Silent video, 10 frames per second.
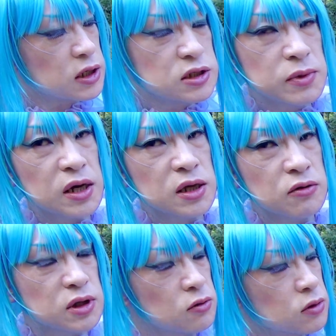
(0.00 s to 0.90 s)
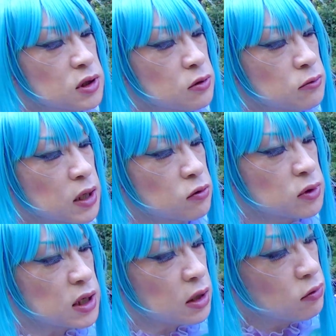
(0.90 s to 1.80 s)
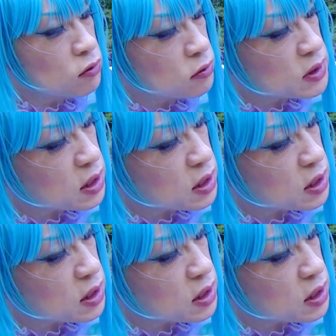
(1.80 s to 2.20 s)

一枚肉に乗ってるのかと思ったらよく見